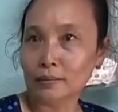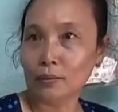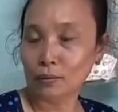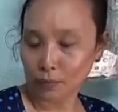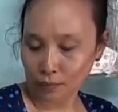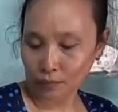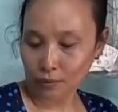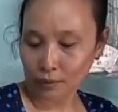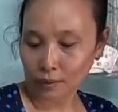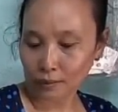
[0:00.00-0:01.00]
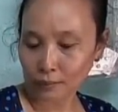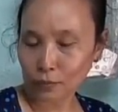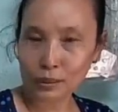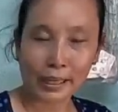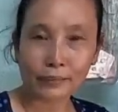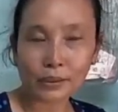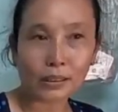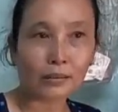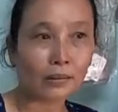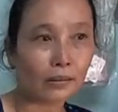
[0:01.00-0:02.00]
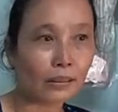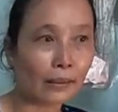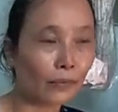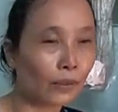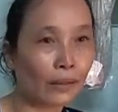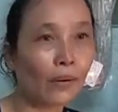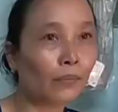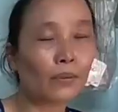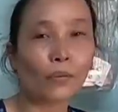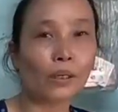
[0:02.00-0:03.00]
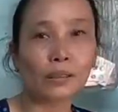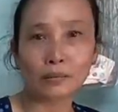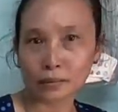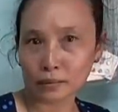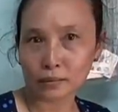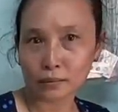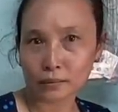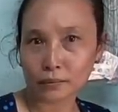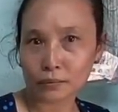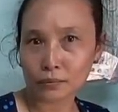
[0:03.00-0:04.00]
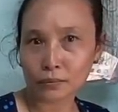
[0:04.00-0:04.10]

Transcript: Còn, còn, còn cô Thảo thì thì sao cô Thảo không có gọi hình được. Ừ.